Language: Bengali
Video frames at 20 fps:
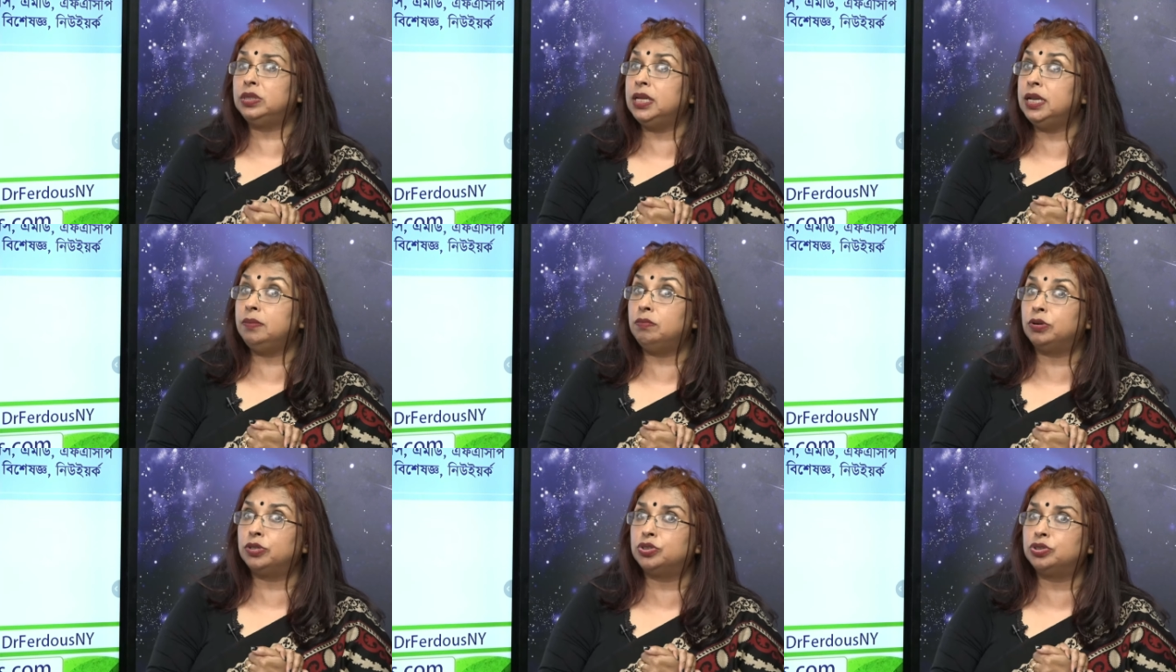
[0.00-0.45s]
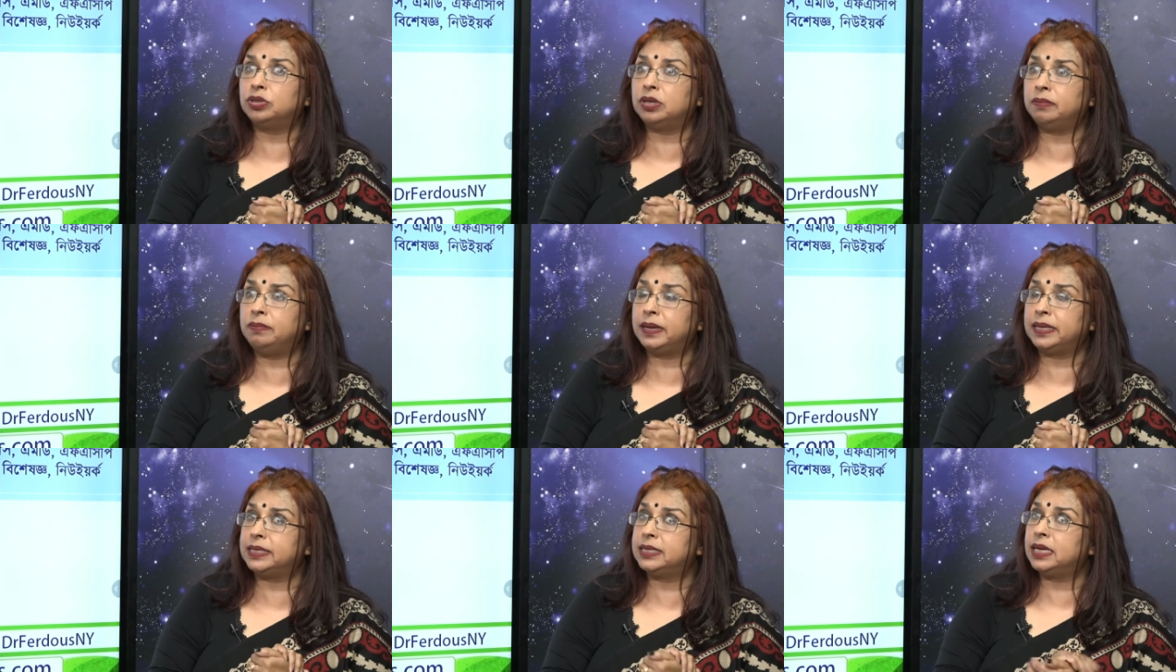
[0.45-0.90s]
তিন বছরের
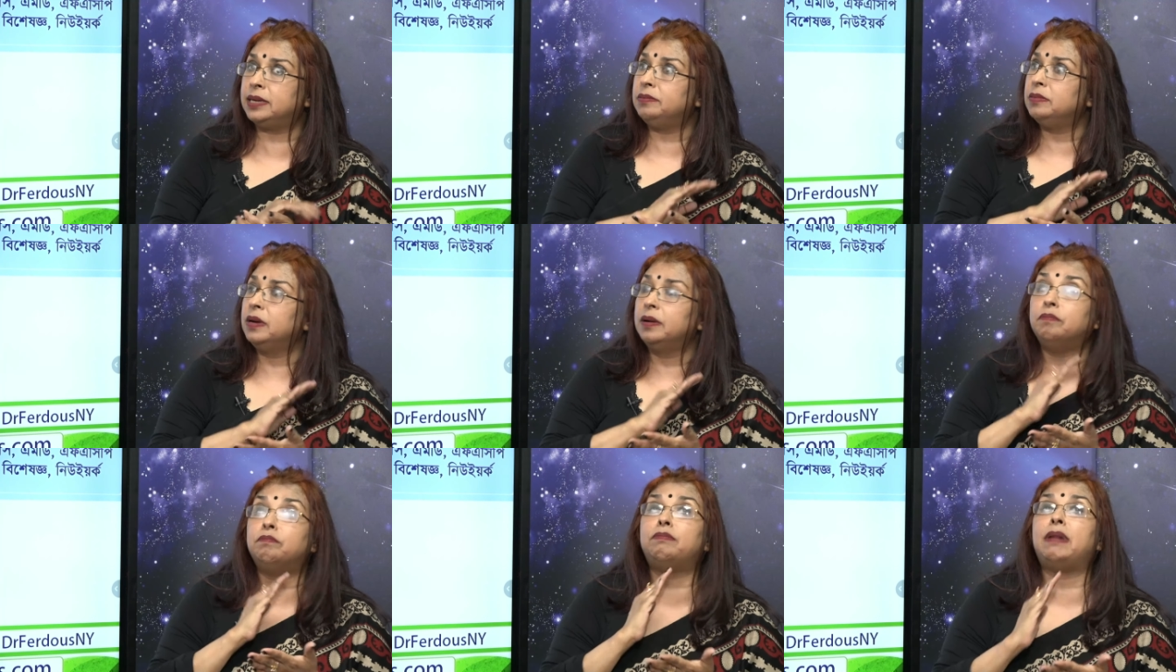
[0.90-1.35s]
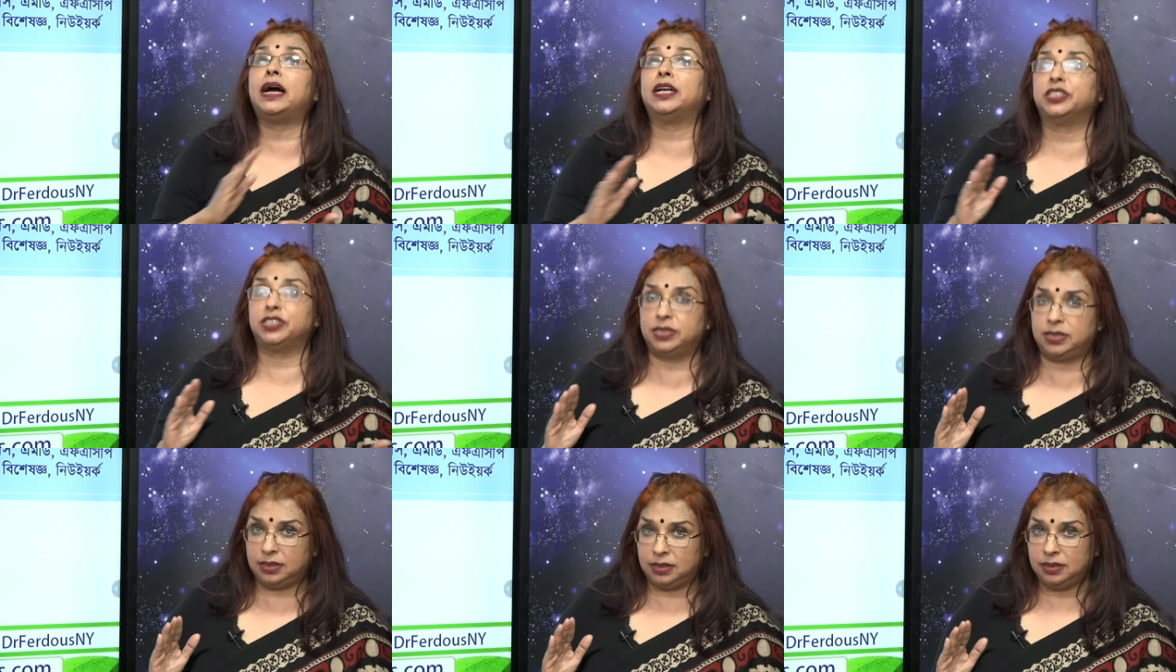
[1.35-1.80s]
বাচ্চা
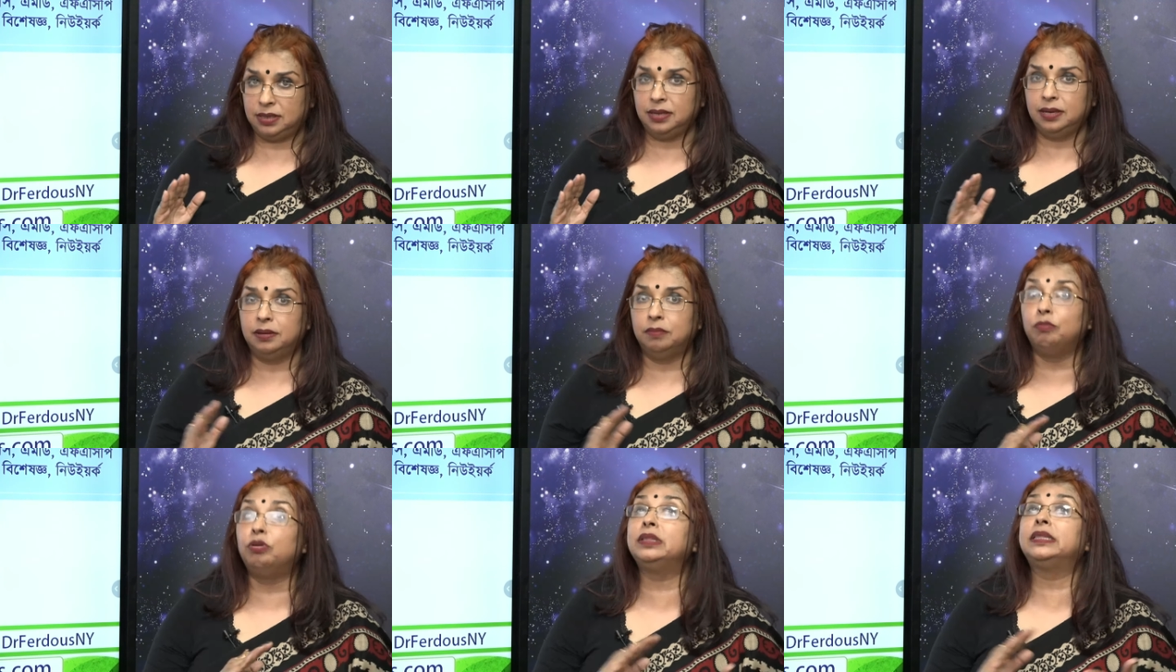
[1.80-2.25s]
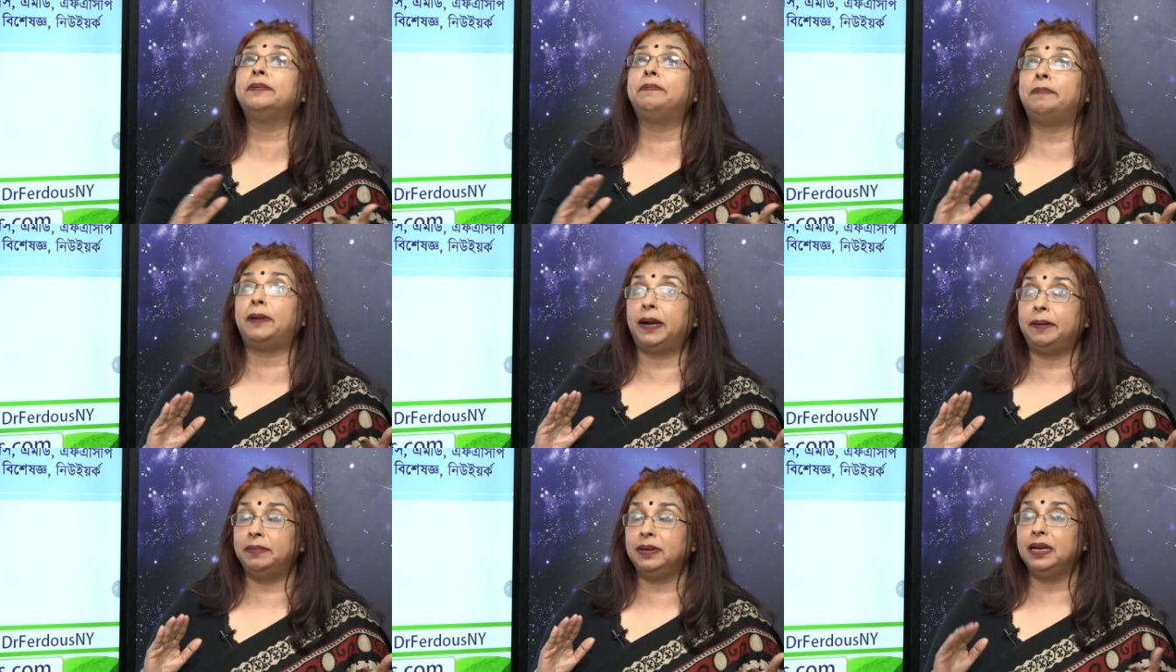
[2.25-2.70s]
মাস্ট বলতে
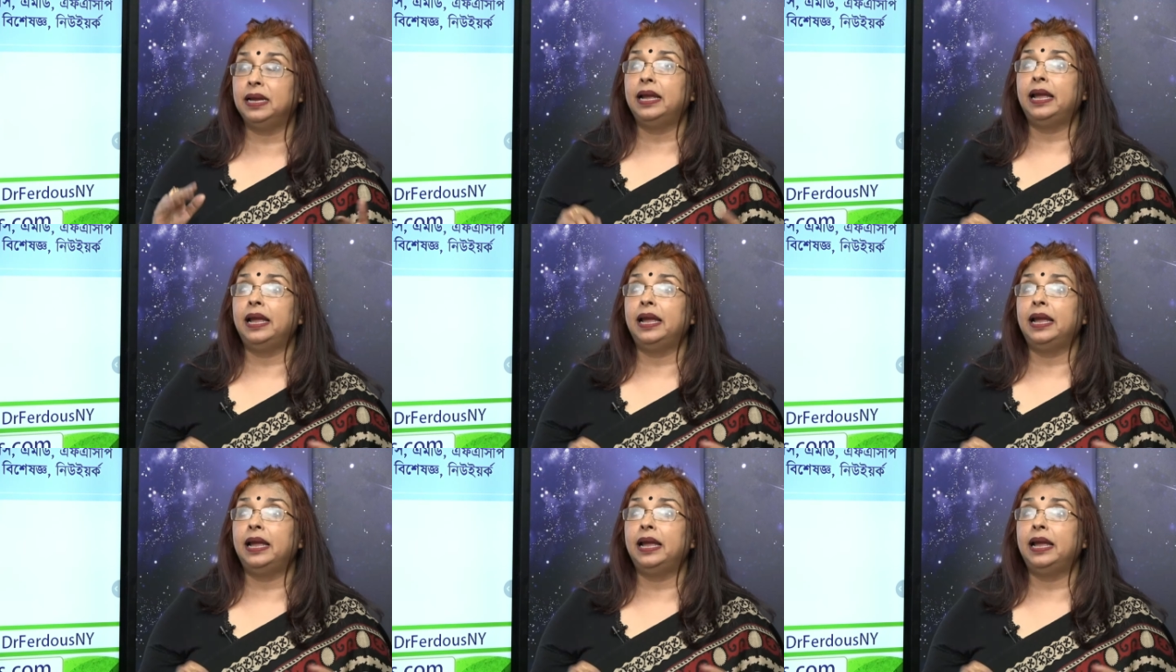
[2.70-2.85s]
পারবে